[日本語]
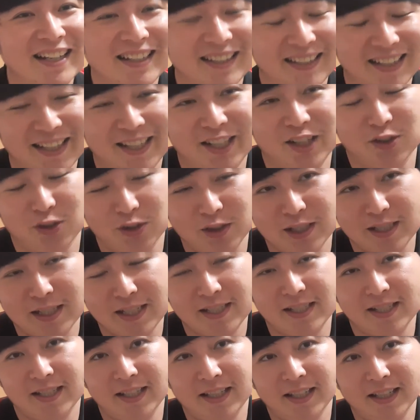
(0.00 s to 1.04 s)
できるので、ぜ
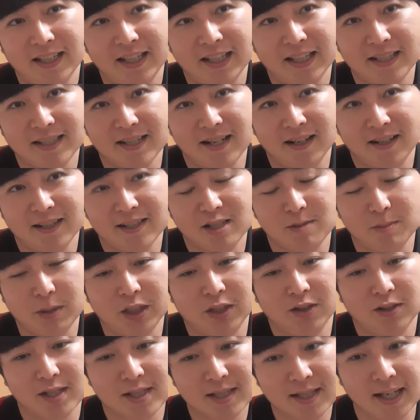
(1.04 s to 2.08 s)
ひぜひ、えー、参加してみて
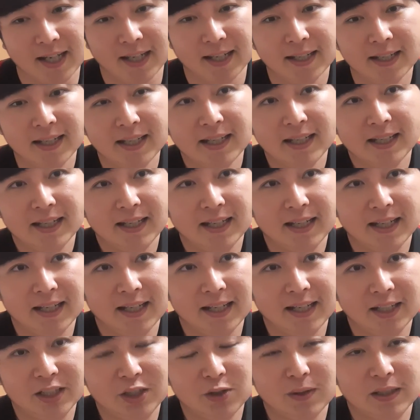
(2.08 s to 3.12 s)
ください。
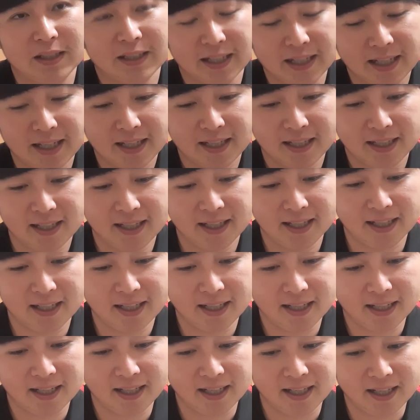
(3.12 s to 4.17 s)
えー、というわけでね、
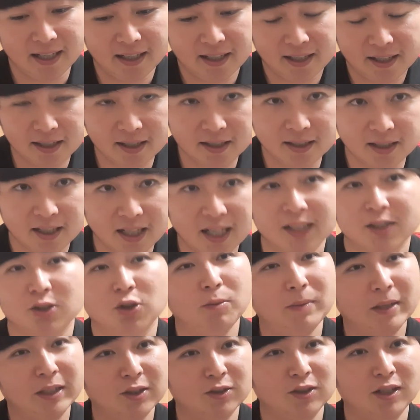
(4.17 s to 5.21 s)
えー、あと
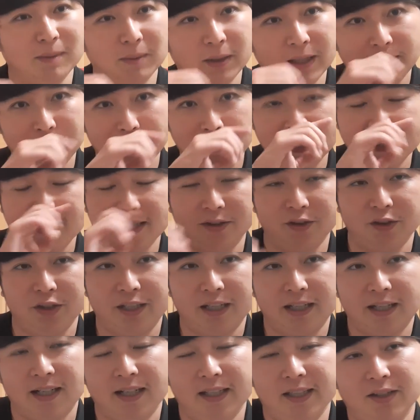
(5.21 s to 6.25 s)
コメントとかもね、皆さんの意
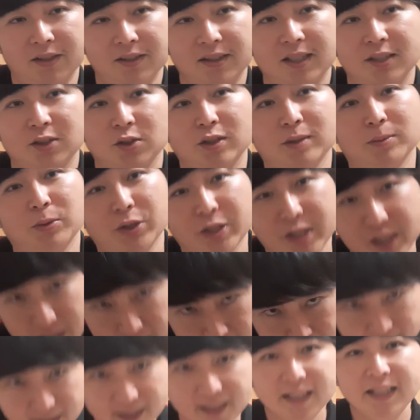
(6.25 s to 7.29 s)
見書いてくれたらとっても嬉しいで
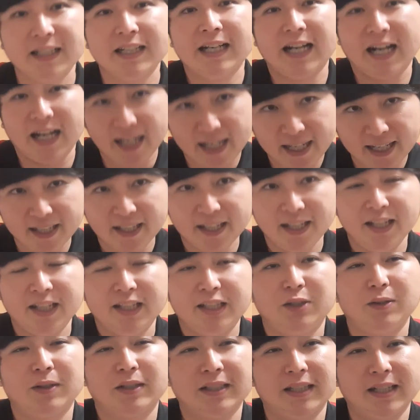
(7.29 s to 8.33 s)
す。はい。
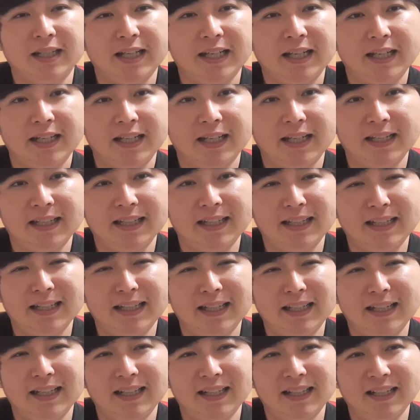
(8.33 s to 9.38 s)
というわけでね、
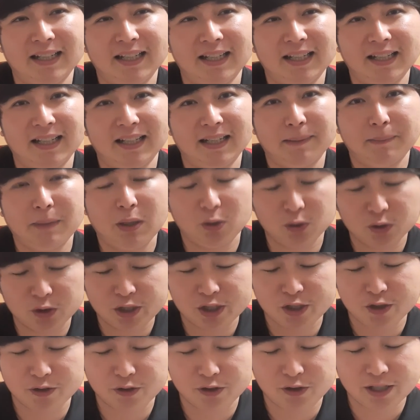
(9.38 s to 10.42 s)
えー、まあ本当非
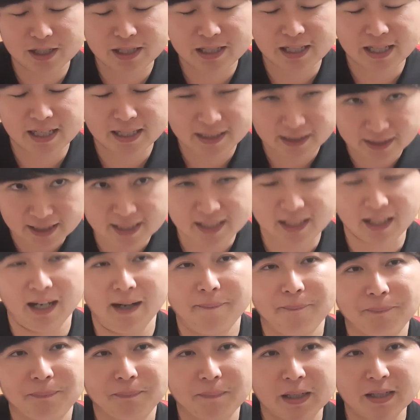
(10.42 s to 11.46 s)
常に悔しい敗戦でしたが、
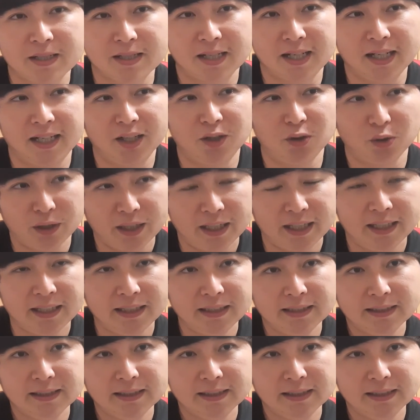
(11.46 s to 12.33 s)
まあ次回以降ね、